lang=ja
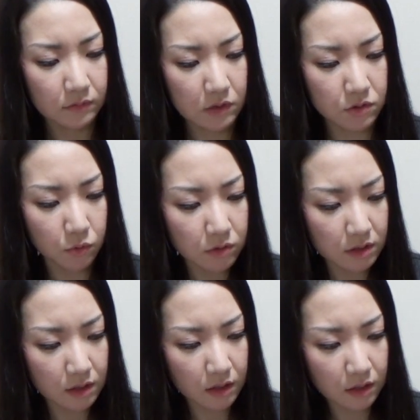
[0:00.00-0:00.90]
そこ
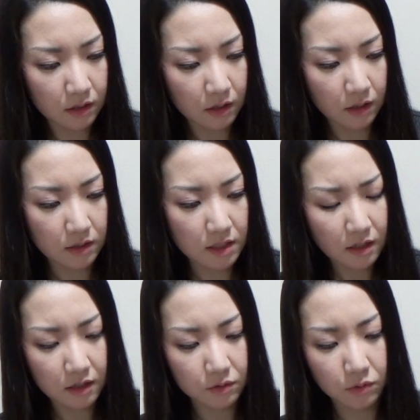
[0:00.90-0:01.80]
にね、
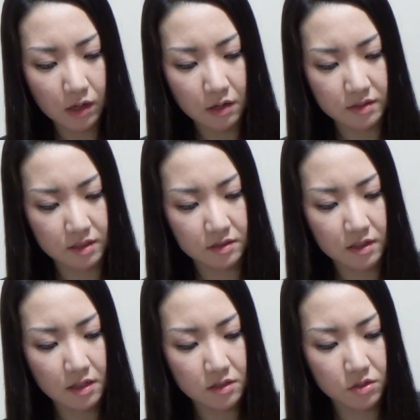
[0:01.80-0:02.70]
嫌かどうかは実
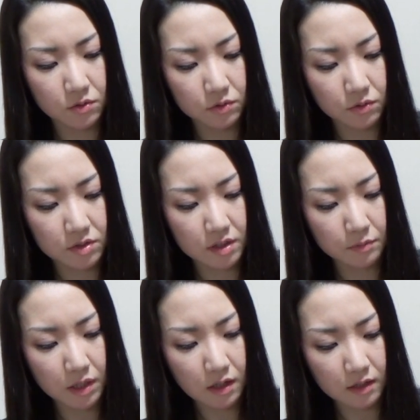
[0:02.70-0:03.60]
際に仕事をして
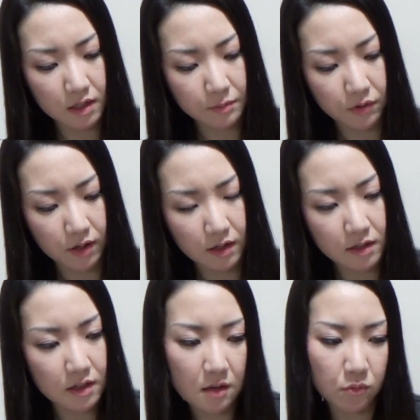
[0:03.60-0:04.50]
みなければわか
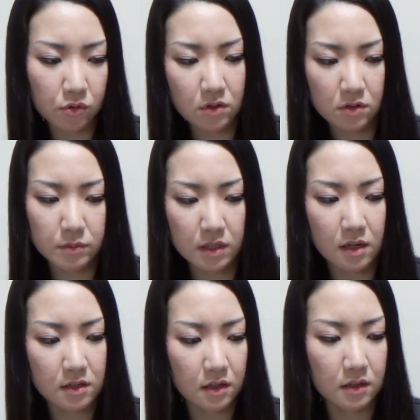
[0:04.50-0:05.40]
らないものよみ
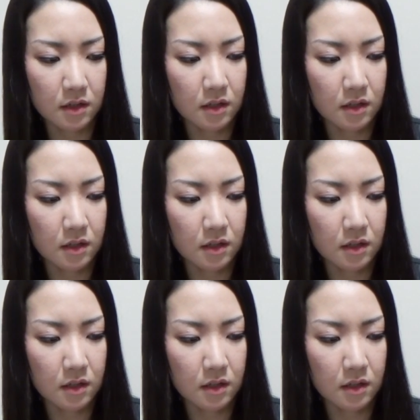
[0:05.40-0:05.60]
たいな、